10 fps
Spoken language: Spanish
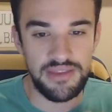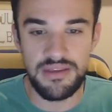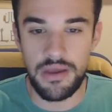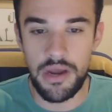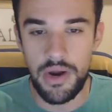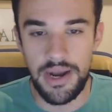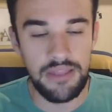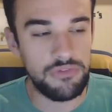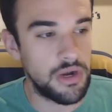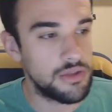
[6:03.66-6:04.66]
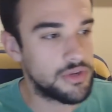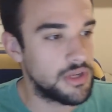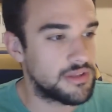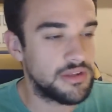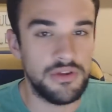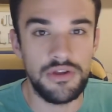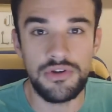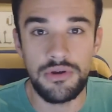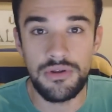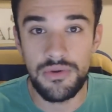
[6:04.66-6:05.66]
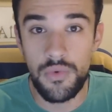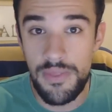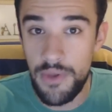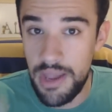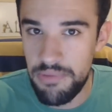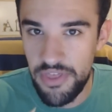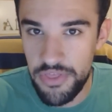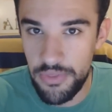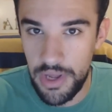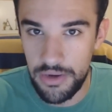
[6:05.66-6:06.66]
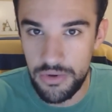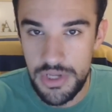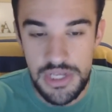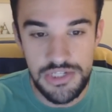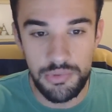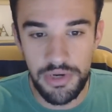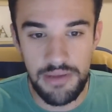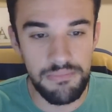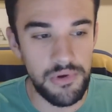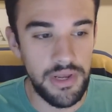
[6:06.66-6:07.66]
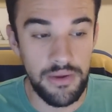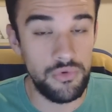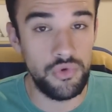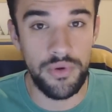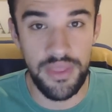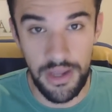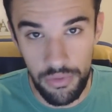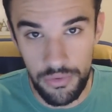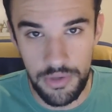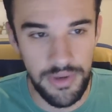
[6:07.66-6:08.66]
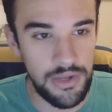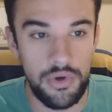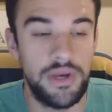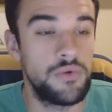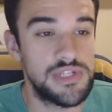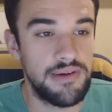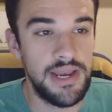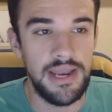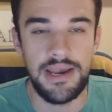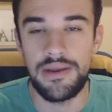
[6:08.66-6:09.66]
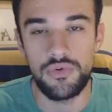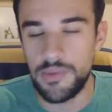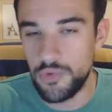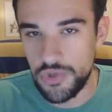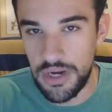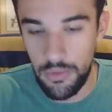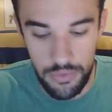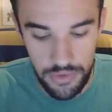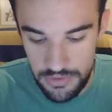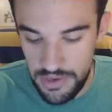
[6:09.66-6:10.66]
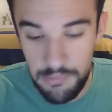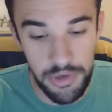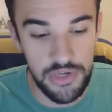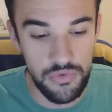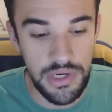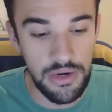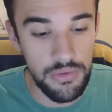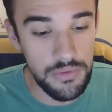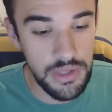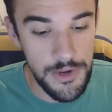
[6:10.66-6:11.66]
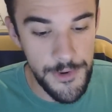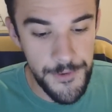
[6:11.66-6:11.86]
ahora sí, ahora no, ahora esto, ahora otro, ahora esto, ahora otro. ¿Cuándo has empezado haciendo algo? Si tú, por ejemplo, eres un youtuber de Call of Duty, ¿vale? O eres un chaval al que le gusta mucho el Call of Duty y te vas a poner a subir Call of Duty,